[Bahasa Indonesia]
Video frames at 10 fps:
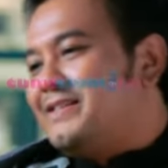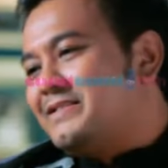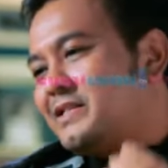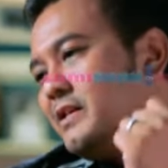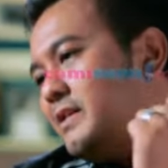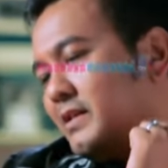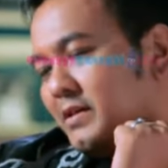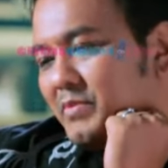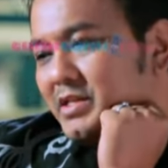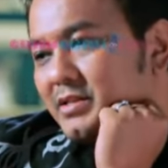saya di
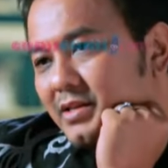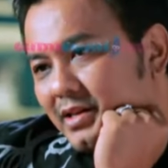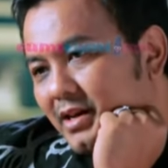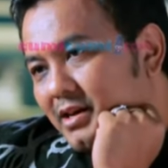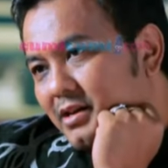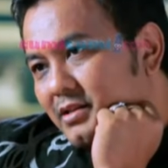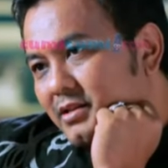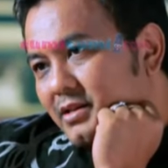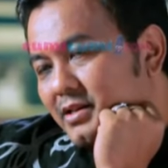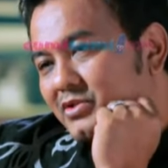bis ngeliat
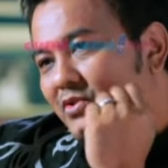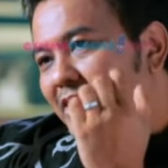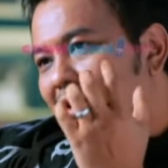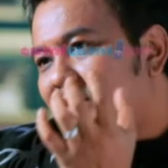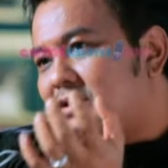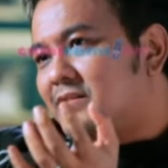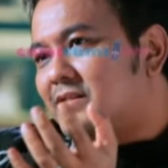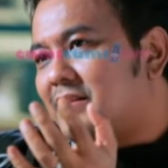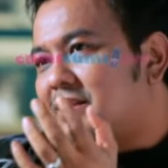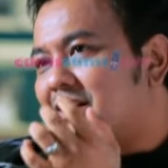ya kadang suka nangis
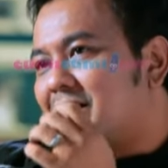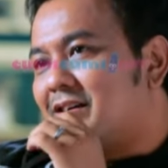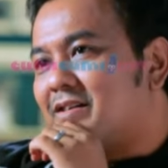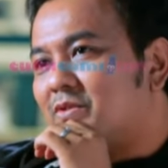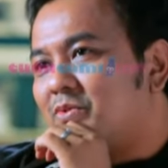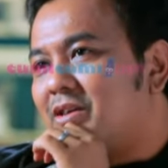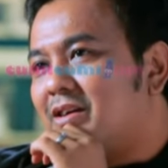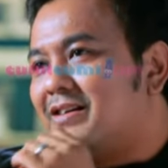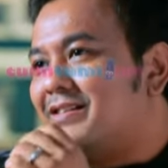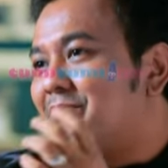lihat anak-anak
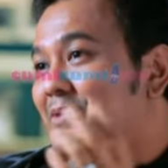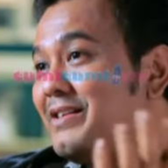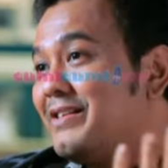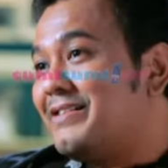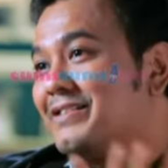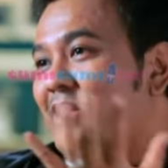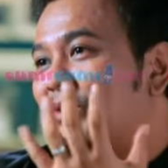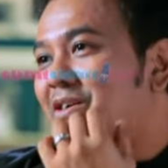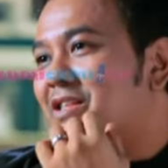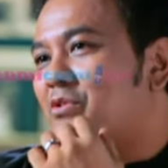kuliah pada
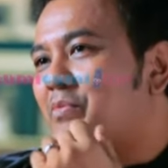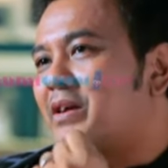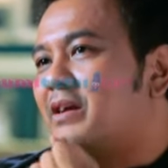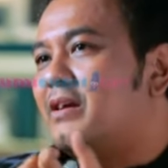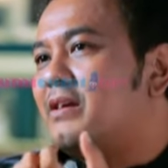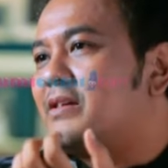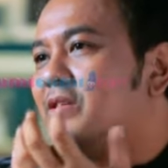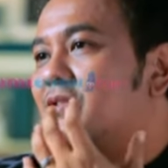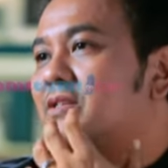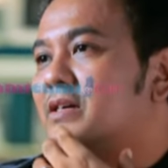ketawa-ketawa pengen
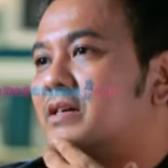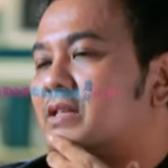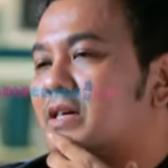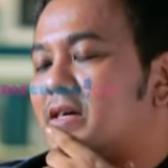gitu kan saya